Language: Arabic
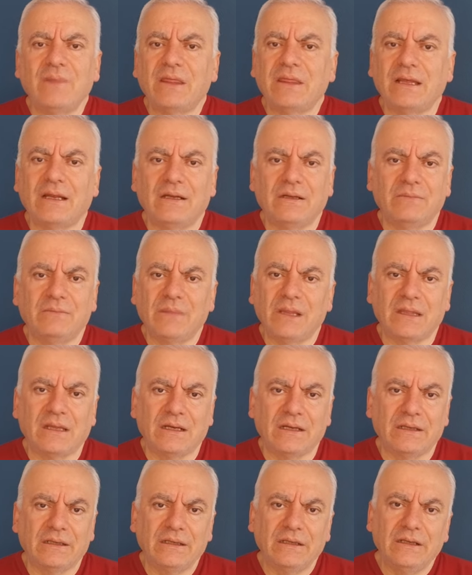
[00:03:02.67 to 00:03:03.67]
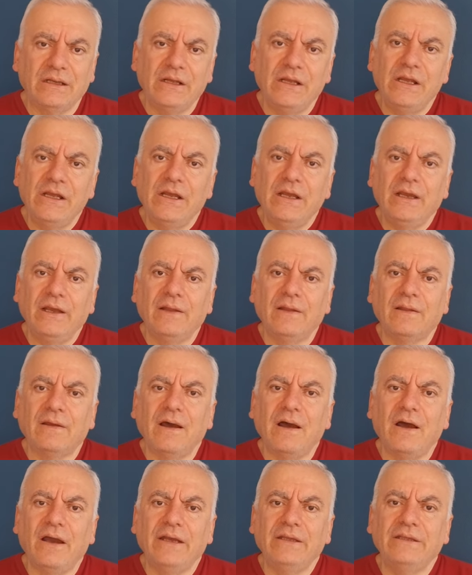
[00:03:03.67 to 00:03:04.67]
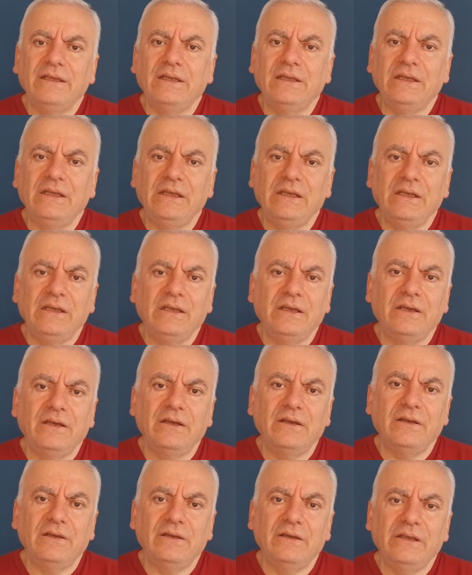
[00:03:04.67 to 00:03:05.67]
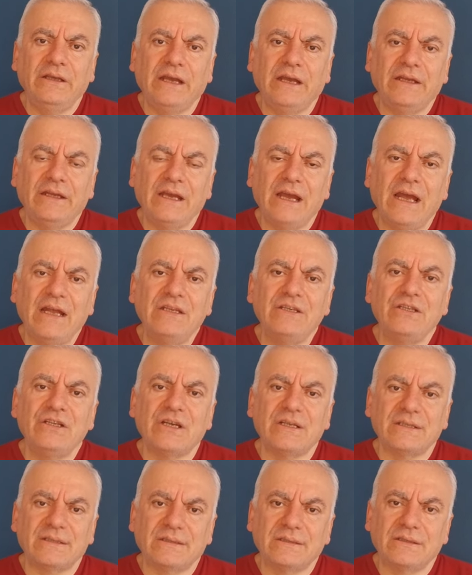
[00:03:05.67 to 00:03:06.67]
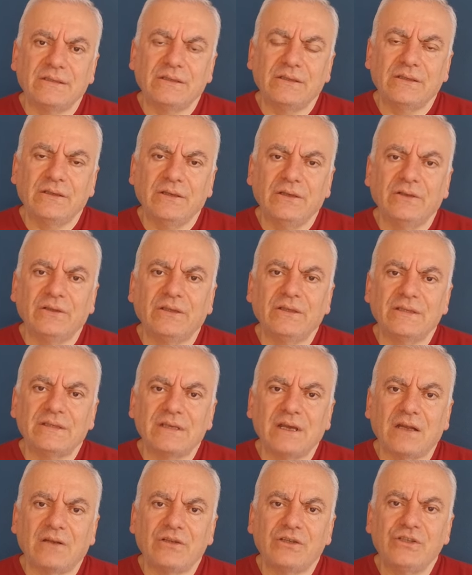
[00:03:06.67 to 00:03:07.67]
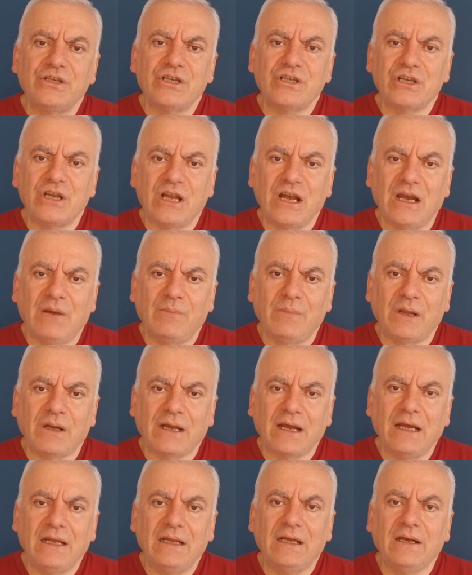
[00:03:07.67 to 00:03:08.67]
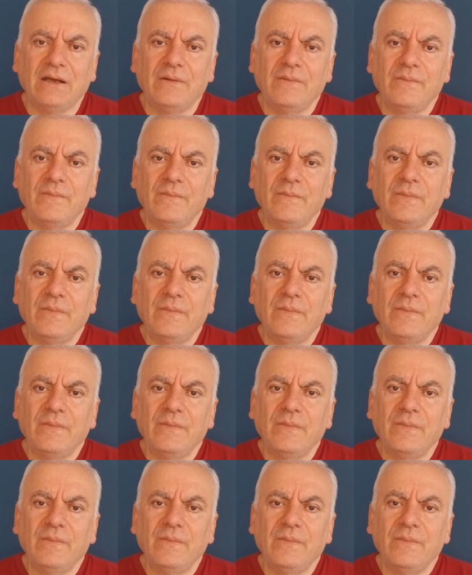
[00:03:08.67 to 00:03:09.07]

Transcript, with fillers: مثلا مثلا القائد اللي يعني أنجز انتصار الجيش الأحمر على